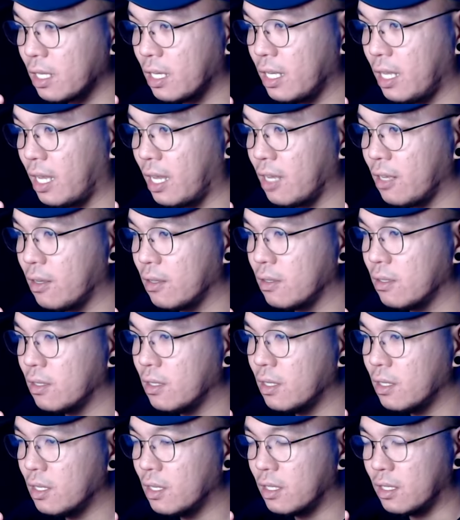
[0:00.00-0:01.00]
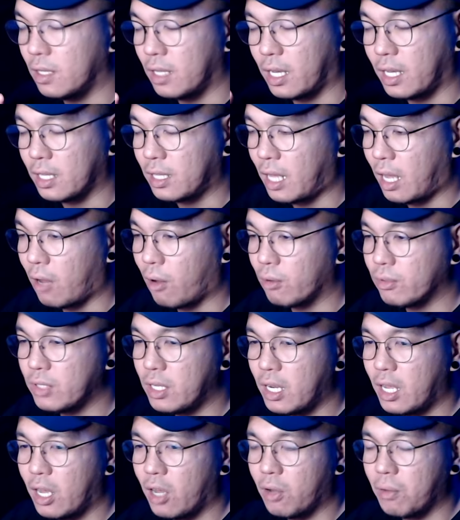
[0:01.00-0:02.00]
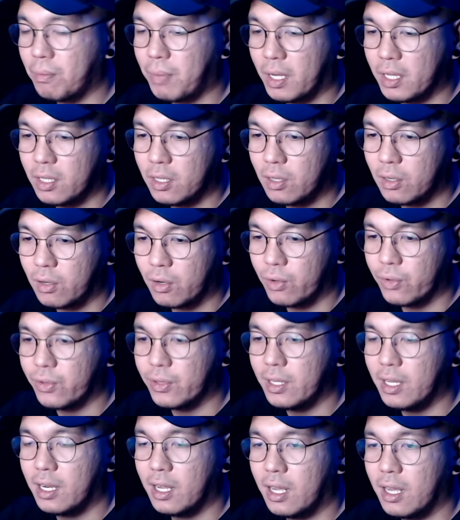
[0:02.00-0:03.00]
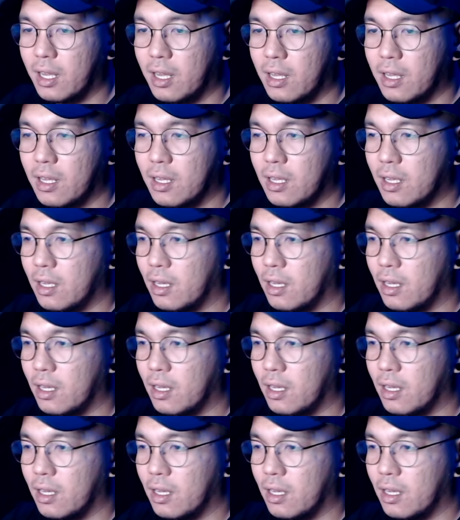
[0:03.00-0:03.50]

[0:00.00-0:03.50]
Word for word: Kaya, ayun, nakita ko sila kung paano yung growth nila,